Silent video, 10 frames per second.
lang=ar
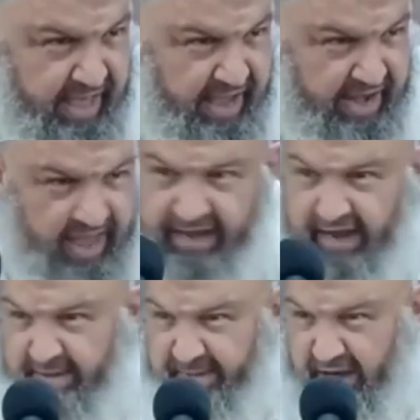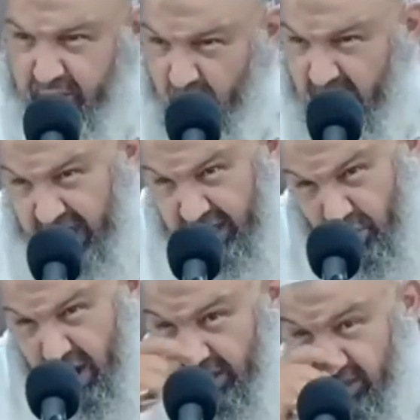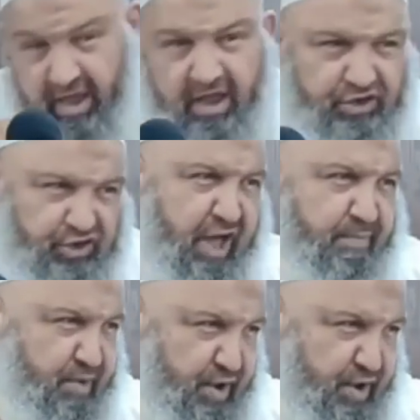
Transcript: الان على بالك واحد واحد اصحاب